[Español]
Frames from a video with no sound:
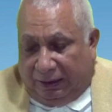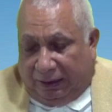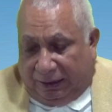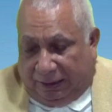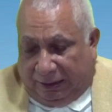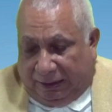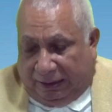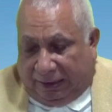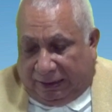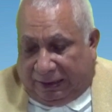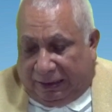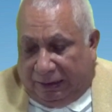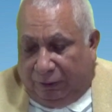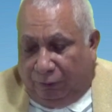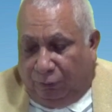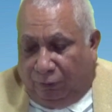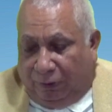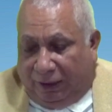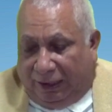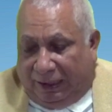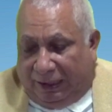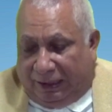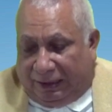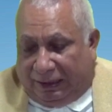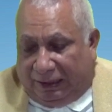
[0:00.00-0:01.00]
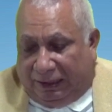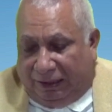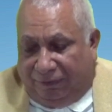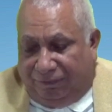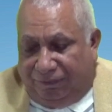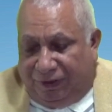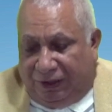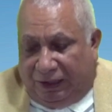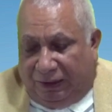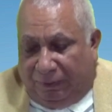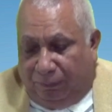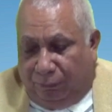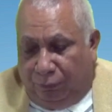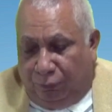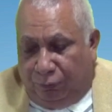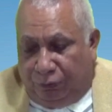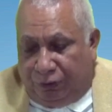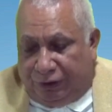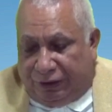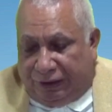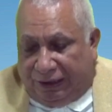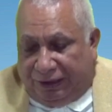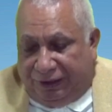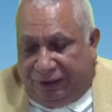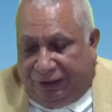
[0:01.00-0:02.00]
En aquel lugar había
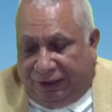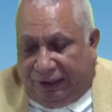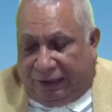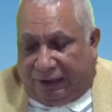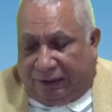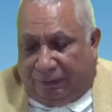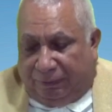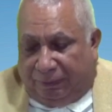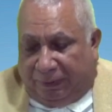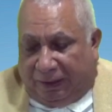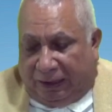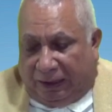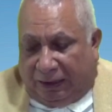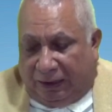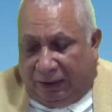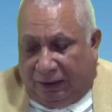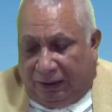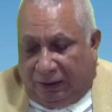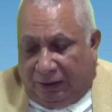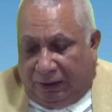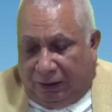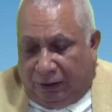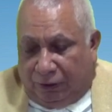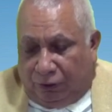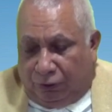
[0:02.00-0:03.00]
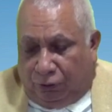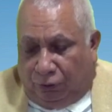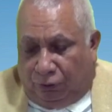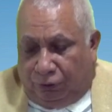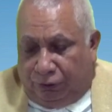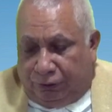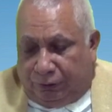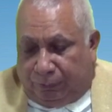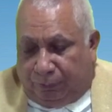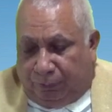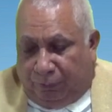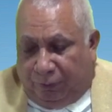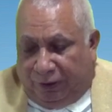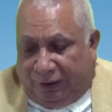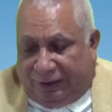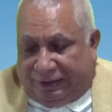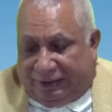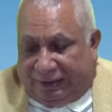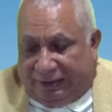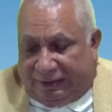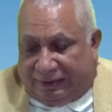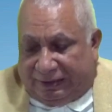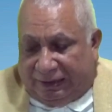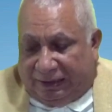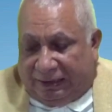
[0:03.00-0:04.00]
mucha hierba. Todos pues
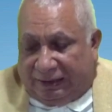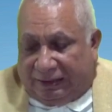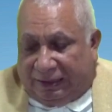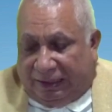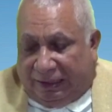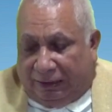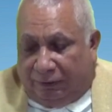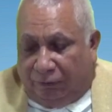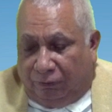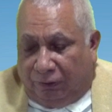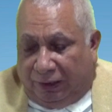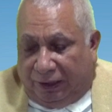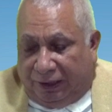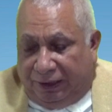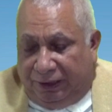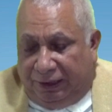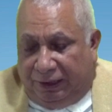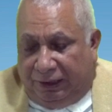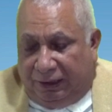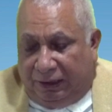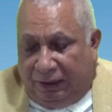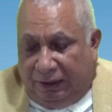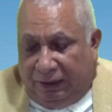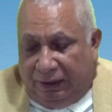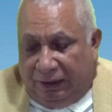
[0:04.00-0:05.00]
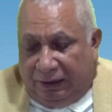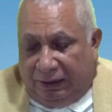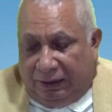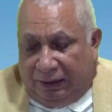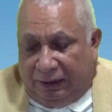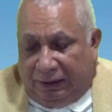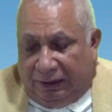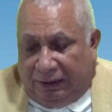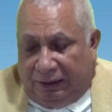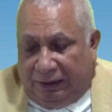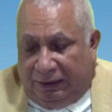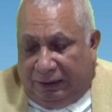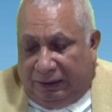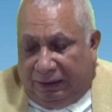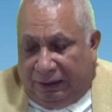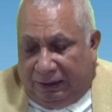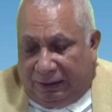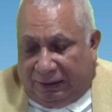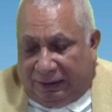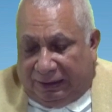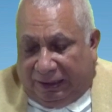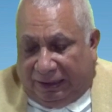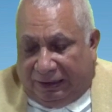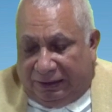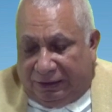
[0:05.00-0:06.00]
se sentaron allí y
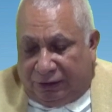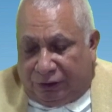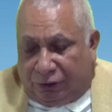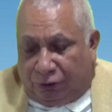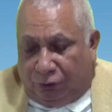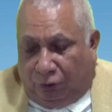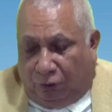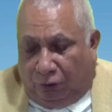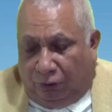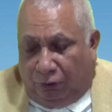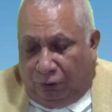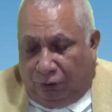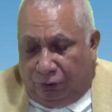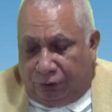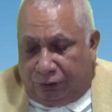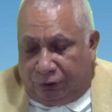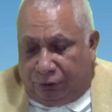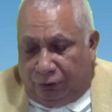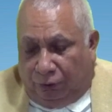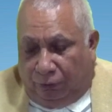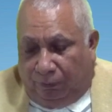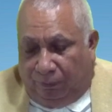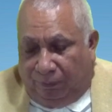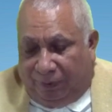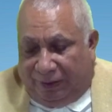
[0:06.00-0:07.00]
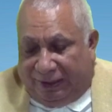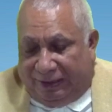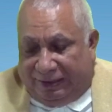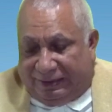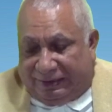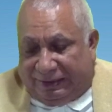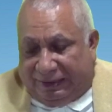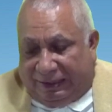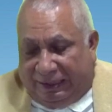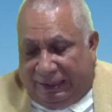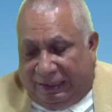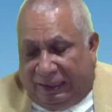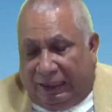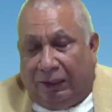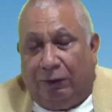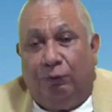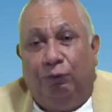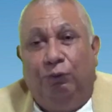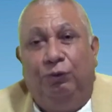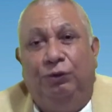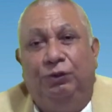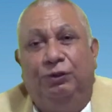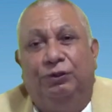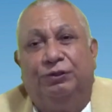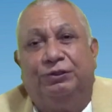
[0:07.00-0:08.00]
tan solo los hombres eran
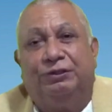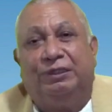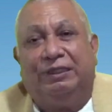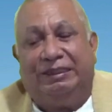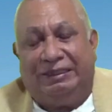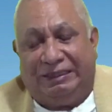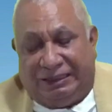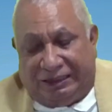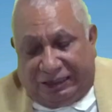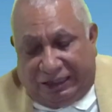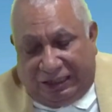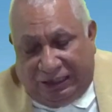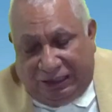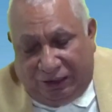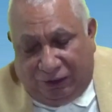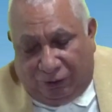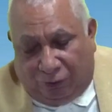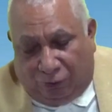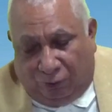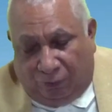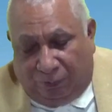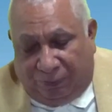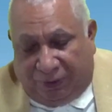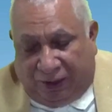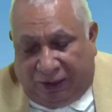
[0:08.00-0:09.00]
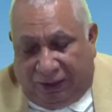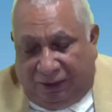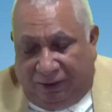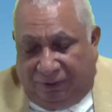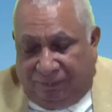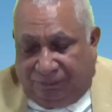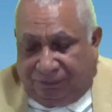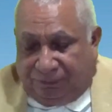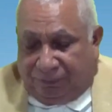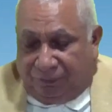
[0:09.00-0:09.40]
unos cinco mil.